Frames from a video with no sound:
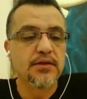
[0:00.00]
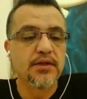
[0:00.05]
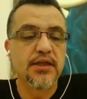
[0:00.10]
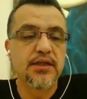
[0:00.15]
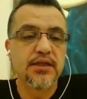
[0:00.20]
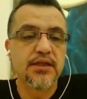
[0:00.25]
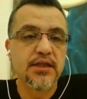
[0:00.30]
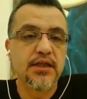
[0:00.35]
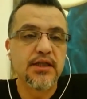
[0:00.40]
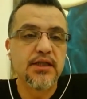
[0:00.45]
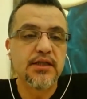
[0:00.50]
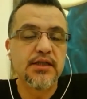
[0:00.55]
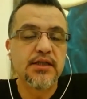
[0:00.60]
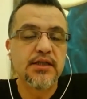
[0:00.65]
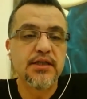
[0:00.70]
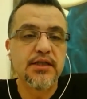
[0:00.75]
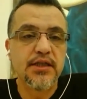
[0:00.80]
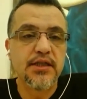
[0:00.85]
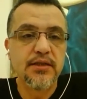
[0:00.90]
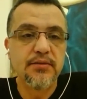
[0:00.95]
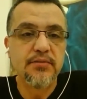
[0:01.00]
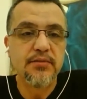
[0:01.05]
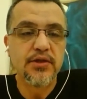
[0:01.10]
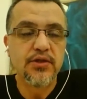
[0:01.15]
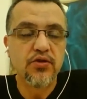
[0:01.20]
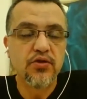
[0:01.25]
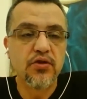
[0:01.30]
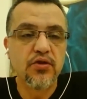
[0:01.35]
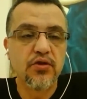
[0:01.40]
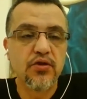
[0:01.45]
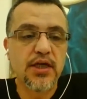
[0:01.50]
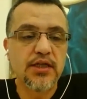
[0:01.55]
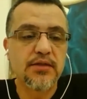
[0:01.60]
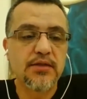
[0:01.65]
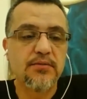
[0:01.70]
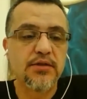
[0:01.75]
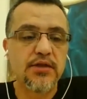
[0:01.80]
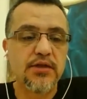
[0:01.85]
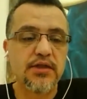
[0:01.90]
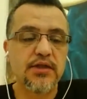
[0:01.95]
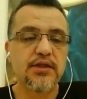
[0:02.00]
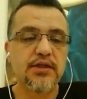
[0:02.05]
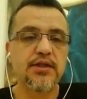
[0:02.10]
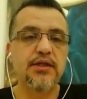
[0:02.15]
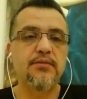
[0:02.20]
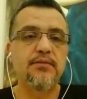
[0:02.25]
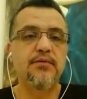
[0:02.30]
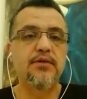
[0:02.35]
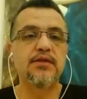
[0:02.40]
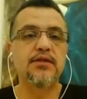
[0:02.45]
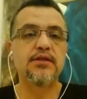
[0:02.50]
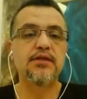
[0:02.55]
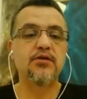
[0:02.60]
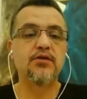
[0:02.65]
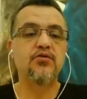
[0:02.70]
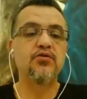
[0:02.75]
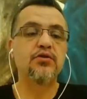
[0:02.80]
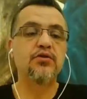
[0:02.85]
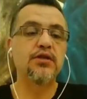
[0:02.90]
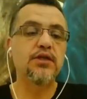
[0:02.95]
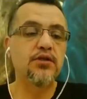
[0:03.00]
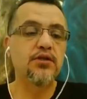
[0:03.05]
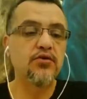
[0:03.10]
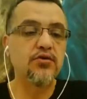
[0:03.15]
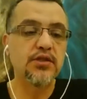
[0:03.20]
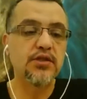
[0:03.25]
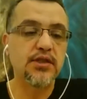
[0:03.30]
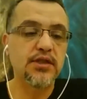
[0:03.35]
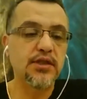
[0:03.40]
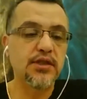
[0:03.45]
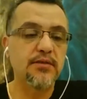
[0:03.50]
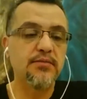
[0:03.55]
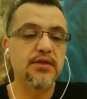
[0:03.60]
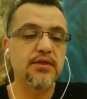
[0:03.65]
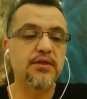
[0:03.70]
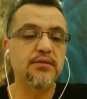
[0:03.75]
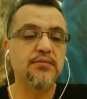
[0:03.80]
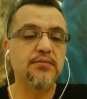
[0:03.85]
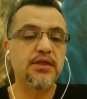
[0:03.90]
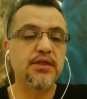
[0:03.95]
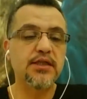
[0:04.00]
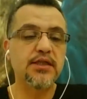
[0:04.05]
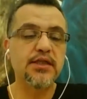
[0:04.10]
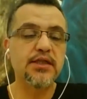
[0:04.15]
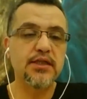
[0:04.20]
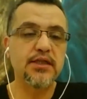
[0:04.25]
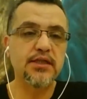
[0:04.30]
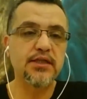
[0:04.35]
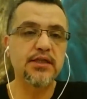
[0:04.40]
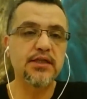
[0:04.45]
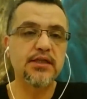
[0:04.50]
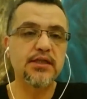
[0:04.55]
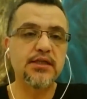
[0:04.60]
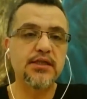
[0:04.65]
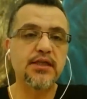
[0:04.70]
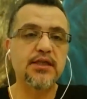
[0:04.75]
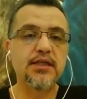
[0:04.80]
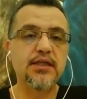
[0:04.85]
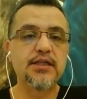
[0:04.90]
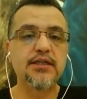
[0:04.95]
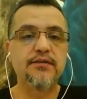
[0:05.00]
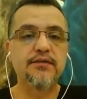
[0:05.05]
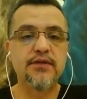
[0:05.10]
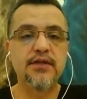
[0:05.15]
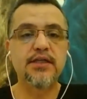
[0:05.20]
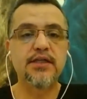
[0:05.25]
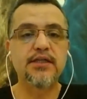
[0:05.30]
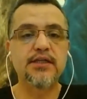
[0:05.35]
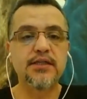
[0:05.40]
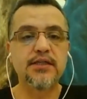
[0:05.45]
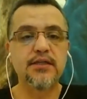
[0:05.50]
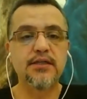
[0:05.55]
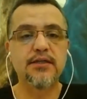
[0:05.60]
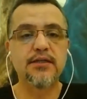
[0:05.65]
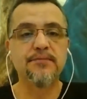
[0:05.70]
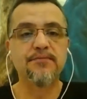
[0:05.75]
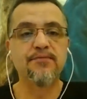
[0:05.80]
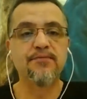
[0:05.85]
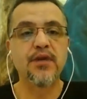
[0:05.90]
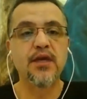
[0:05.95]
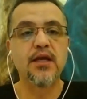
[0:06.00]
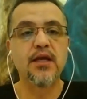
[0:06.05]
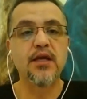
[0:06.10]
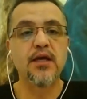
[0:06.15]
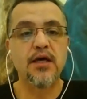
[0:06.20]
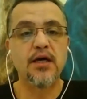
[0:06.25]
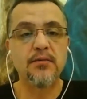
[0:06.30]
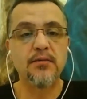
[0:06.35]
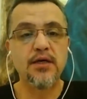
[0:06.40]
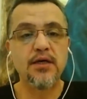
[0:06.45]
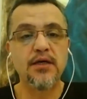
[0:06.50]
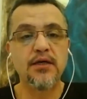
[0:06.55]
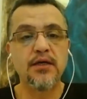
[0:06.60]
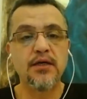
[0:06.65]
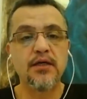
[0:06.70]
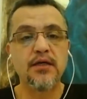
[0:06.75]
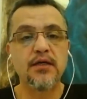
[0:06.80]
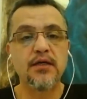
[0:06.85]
kadınlar için yeni bir yol açmıştır diyebiliriz. Ondan önce tabii ki başka kadın yazarlar da var aslında. Ama